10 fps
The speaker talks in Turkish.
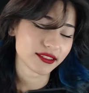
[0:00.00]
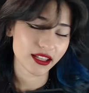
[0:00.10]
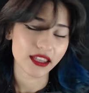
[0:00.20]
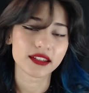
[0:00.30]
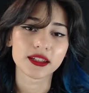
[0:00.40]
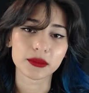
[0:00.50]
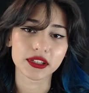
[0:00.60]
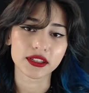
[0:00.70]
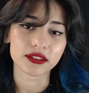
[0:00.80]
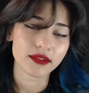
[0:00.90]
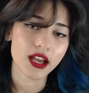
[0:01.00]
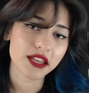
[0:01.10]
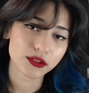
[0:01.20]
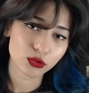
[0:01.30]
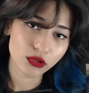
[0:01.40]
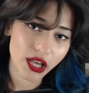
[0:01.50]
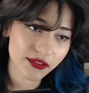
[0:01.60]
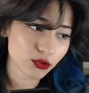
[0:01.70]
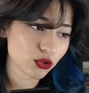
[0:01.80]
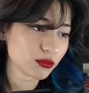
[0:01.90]
Hayır tabii ki. Hayvan oğlu
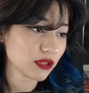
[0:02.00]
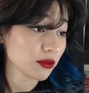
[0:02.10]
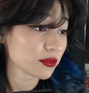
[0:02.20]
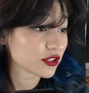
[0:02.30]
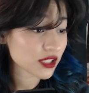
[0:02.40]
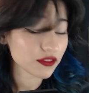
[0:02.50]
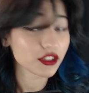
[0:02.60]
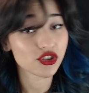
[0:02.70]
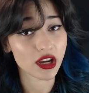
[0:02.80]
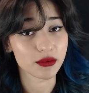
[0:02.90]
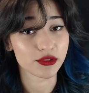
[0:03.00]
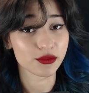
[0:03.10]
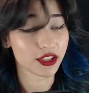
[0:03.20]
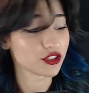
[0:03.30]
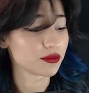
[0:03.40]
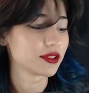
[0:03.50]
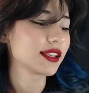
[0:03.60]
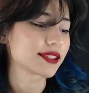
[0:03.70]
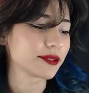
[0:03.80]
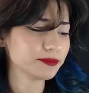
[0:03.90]
hayvan olmayalım ama kız evine çağırmış bir de şimdi. Neyse.